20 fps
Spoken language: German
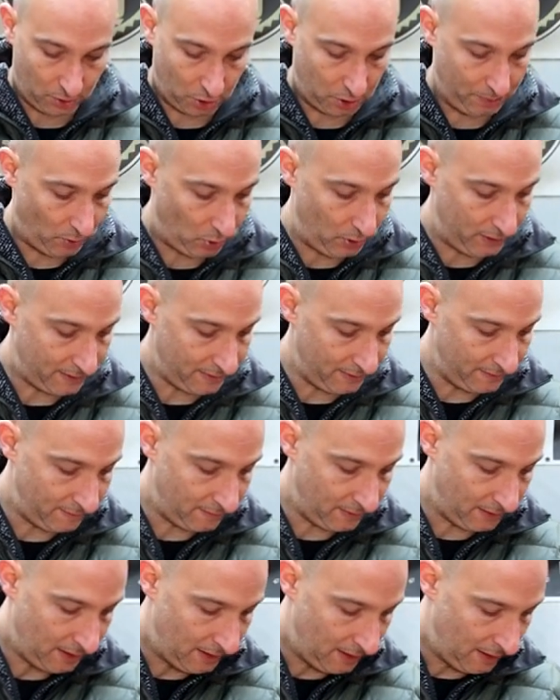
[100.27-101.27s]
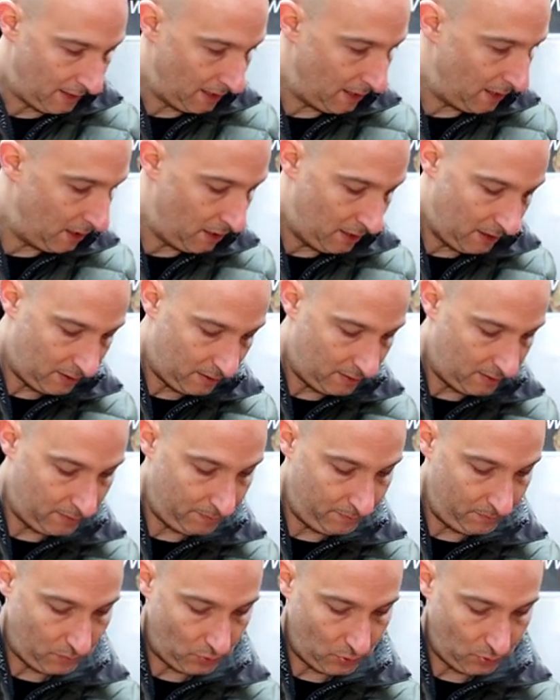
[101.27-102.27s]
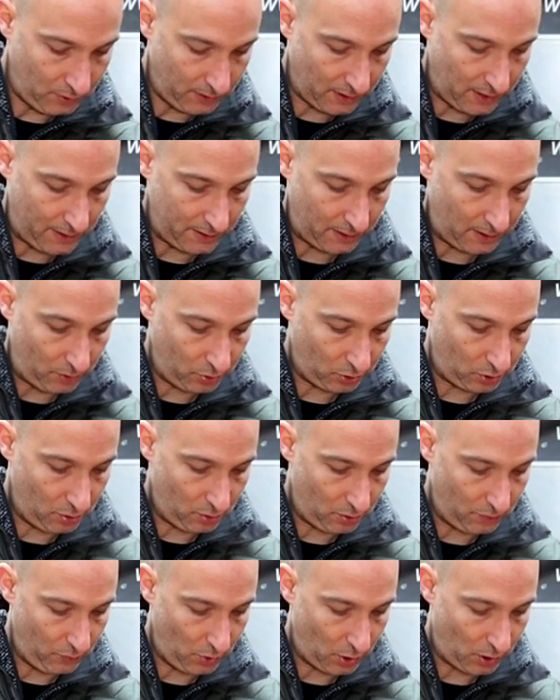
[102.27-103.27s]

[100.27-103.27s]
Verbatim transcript: geschmolzen ähm, und gerade rausgenommen.